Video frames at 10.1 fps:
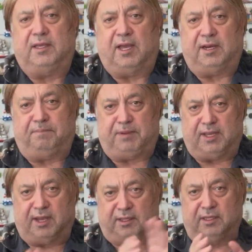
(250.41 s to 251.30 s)
Yani
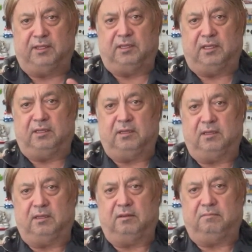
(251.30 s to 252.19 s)
binanın
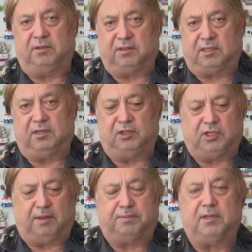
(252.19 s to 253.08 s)
biz
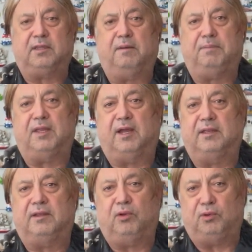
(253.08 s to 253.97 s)
giriş yaptık da
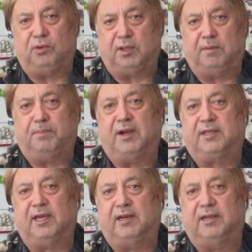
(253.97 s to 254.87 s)
binanın önünde
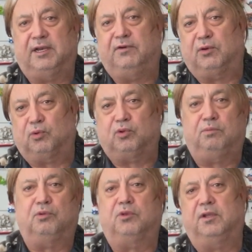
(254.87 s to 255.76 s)
park yerleri var
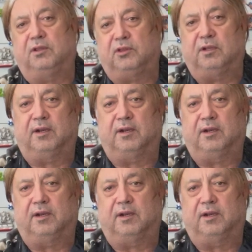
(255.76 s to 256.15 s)
otobüsler için,